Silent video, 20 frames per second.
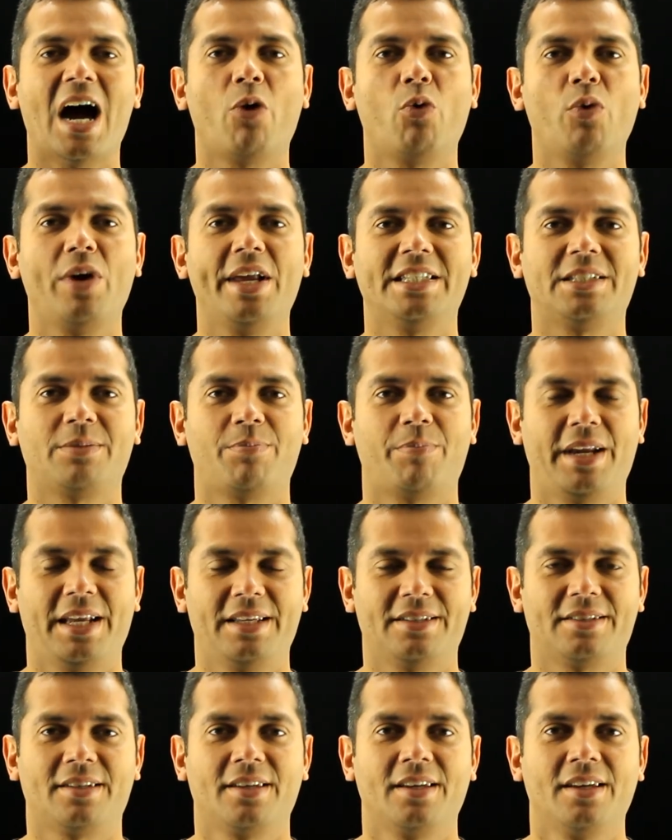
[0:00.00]
Aula
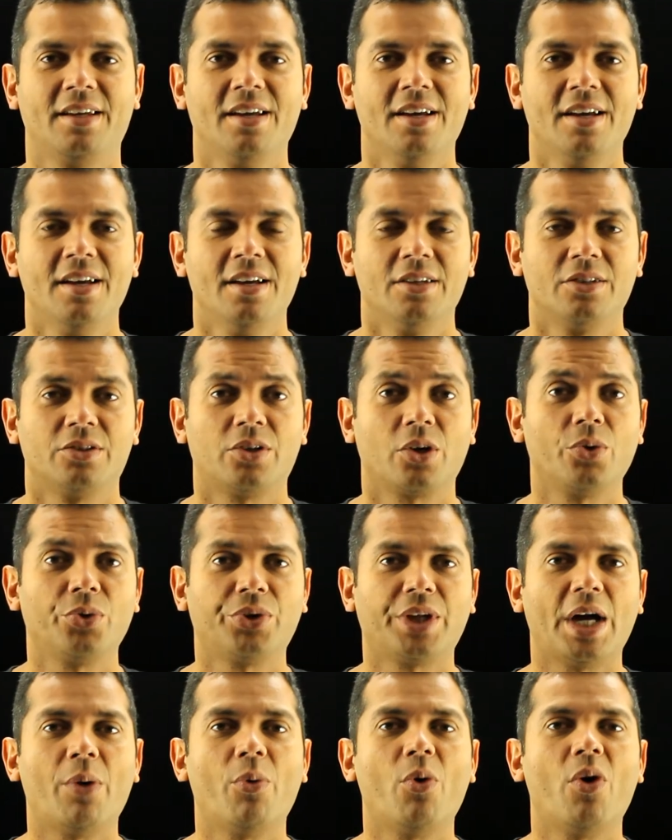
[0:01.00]
Express. Soy
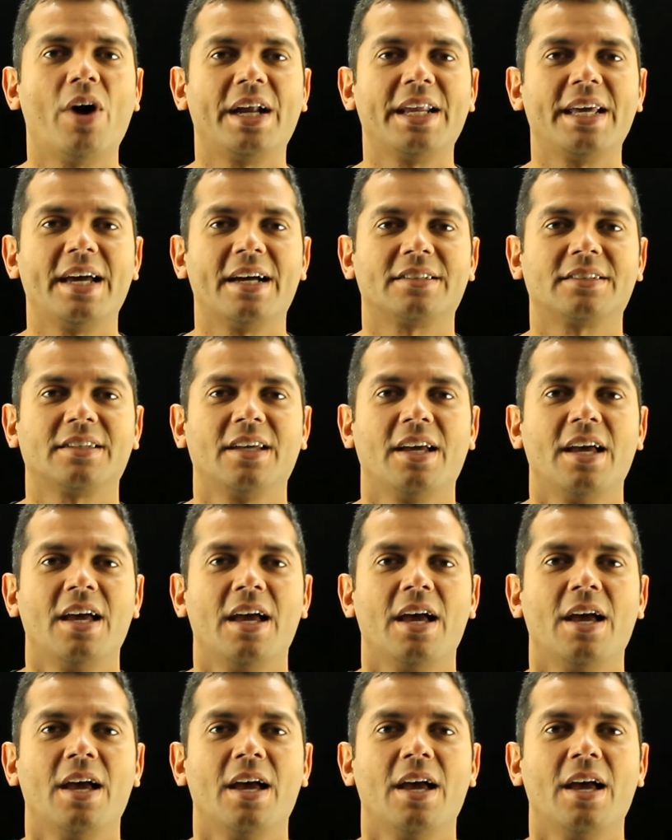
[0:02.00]
Gustavo Arias.